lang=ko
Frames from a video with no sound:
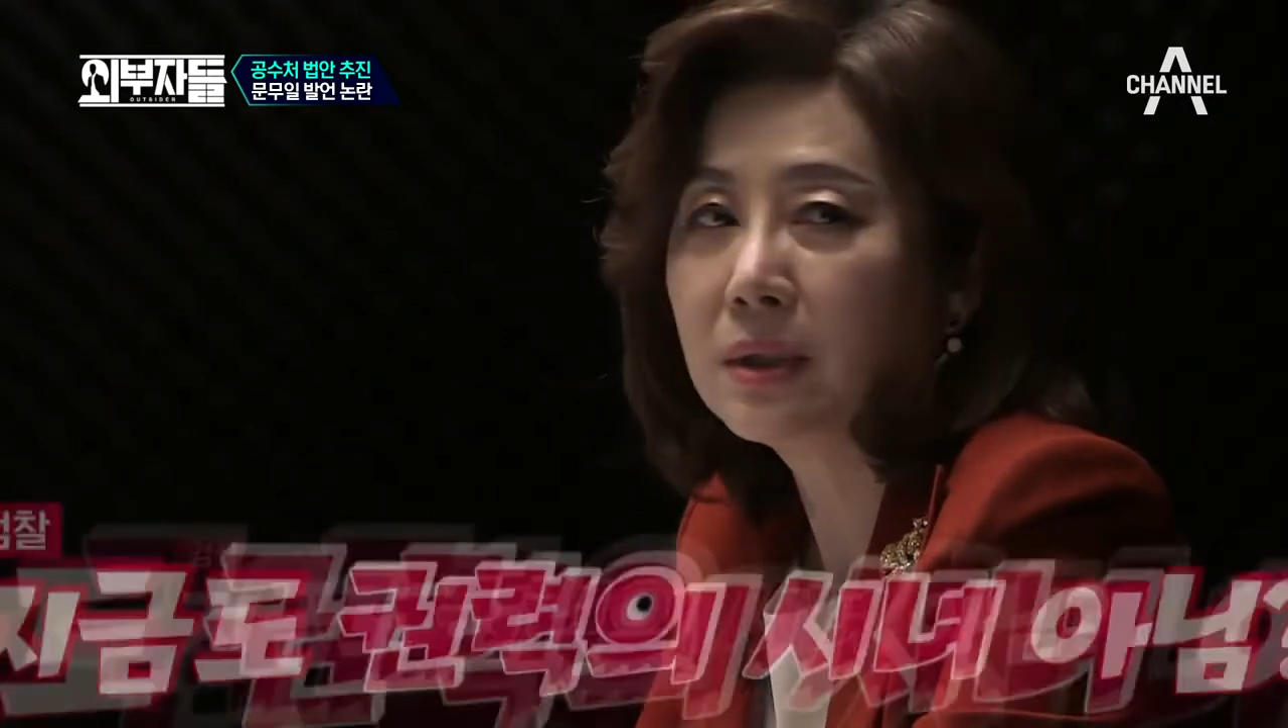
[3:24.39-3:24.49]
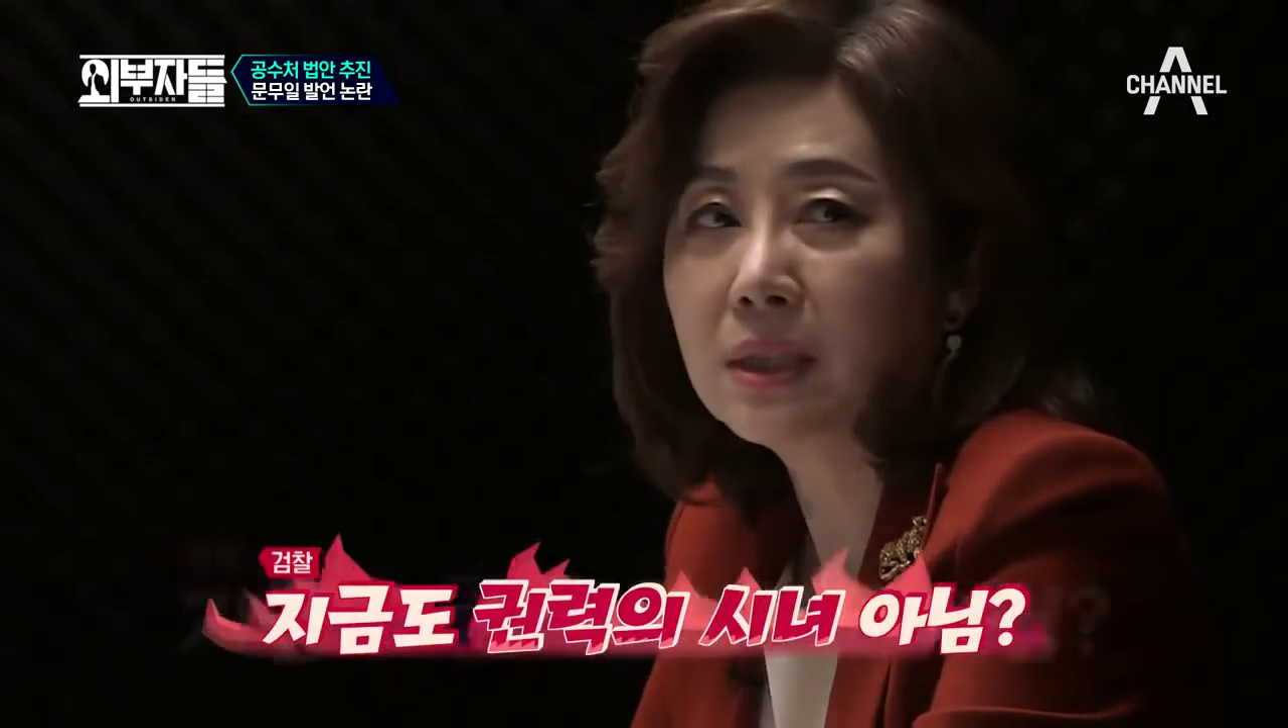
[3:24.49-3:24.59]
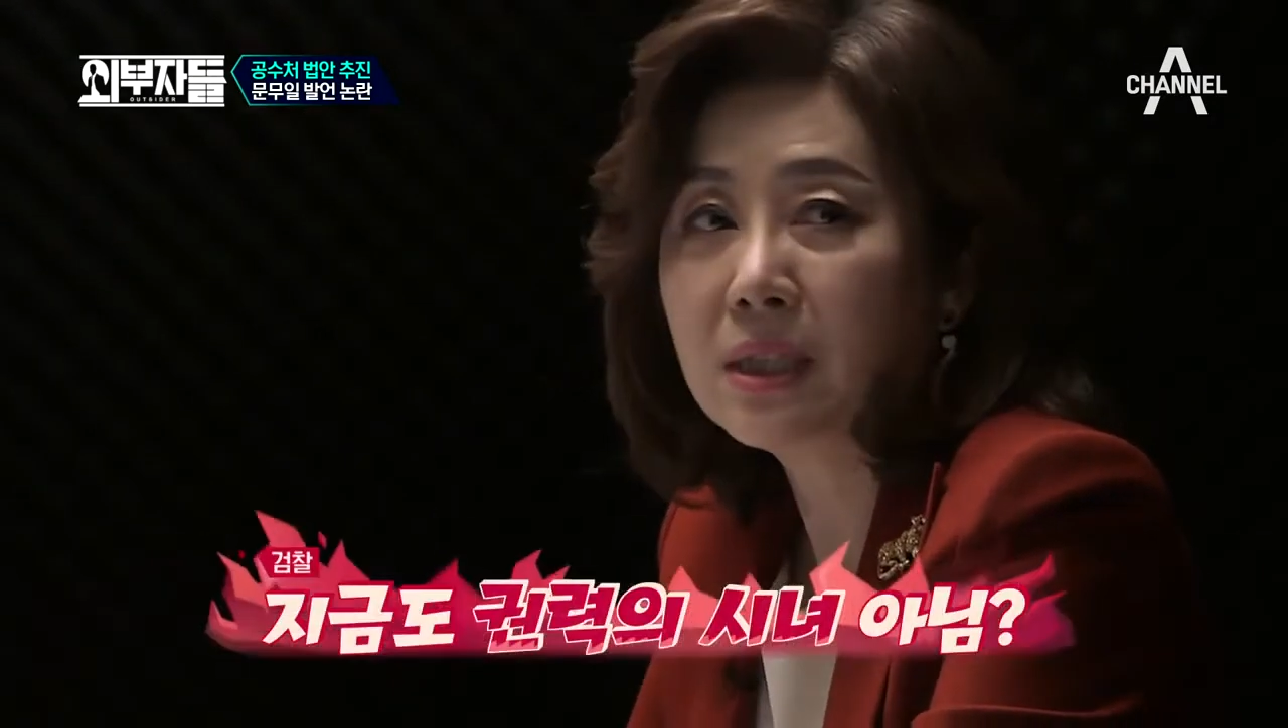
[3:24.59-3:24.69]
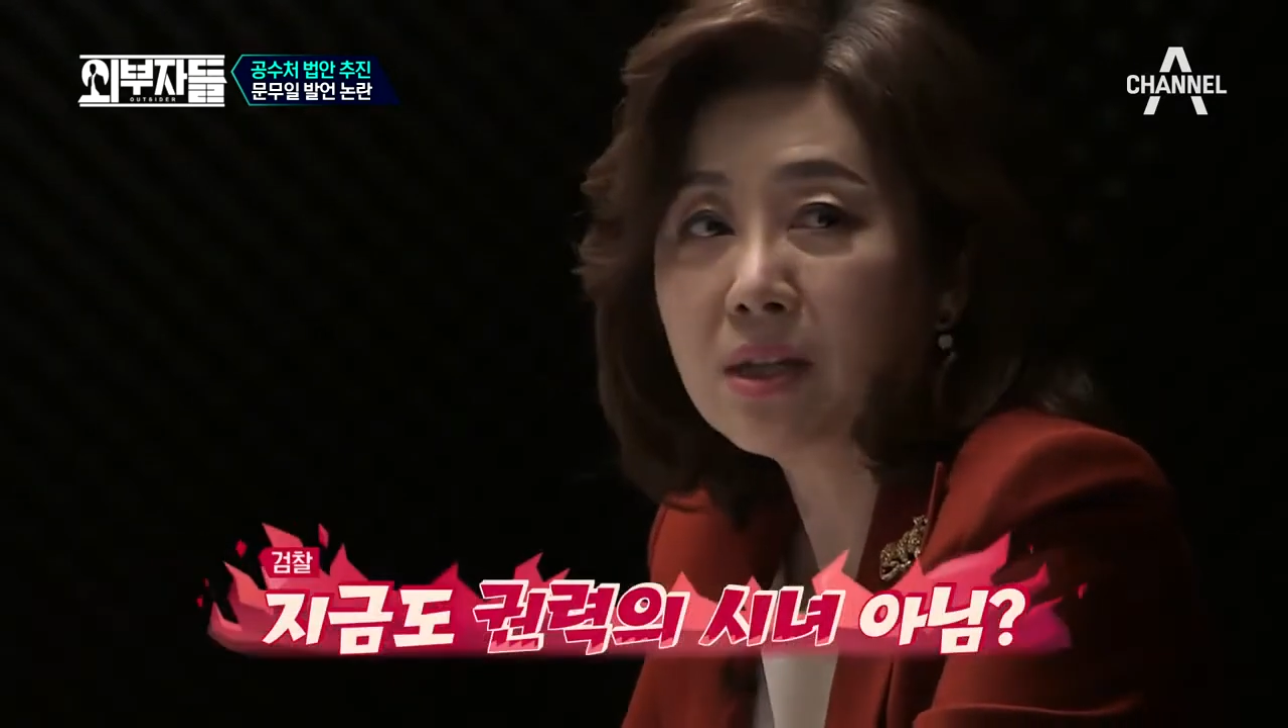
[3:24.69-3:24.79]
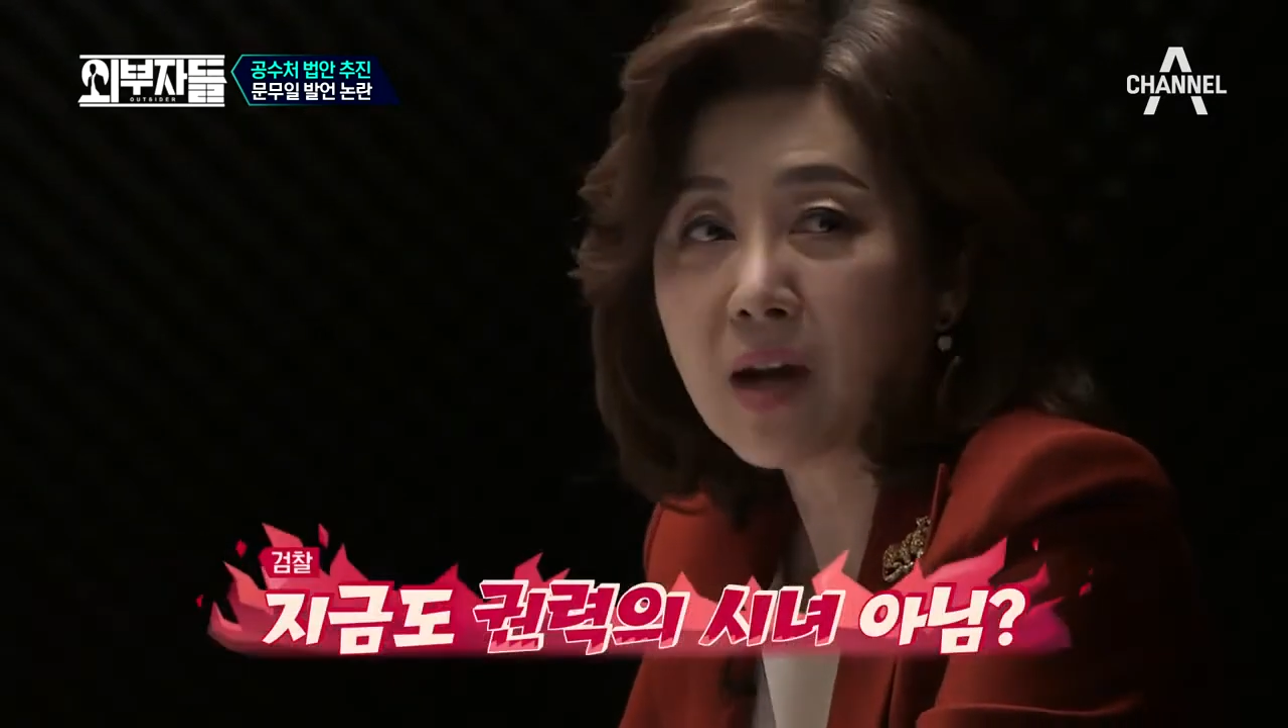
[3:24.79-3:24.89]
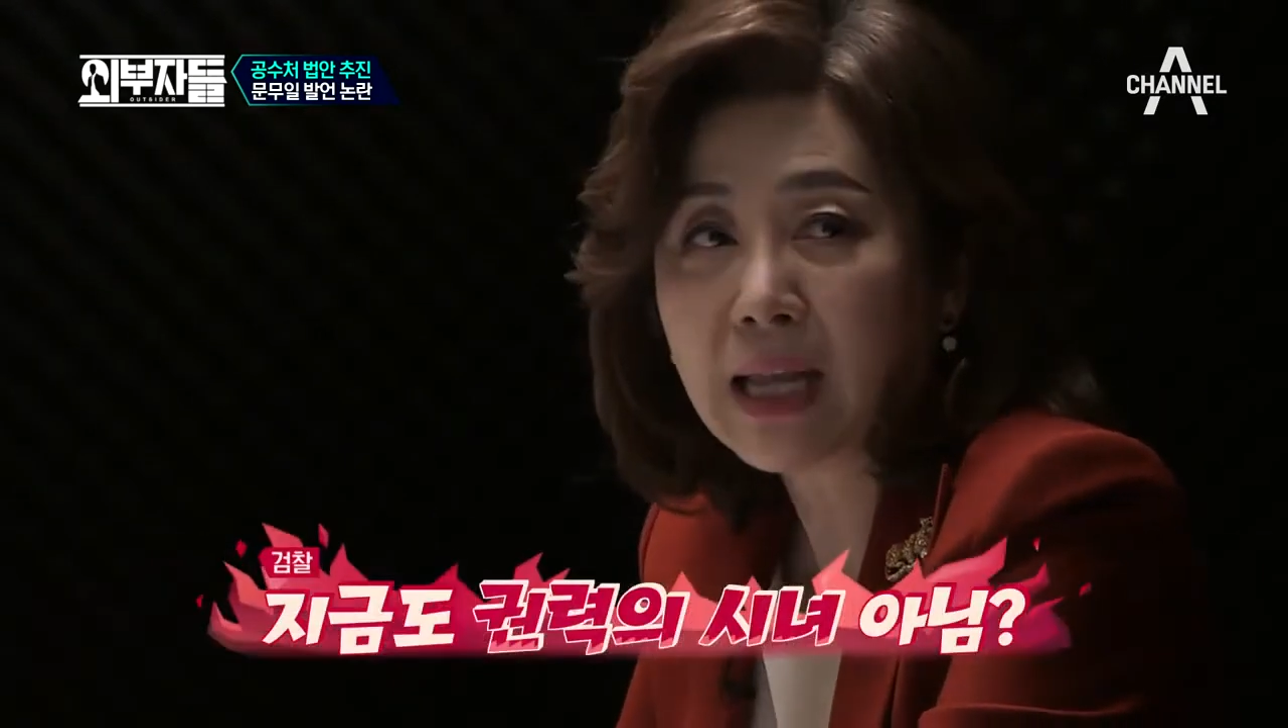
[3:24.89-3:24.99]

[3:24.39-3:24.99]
신여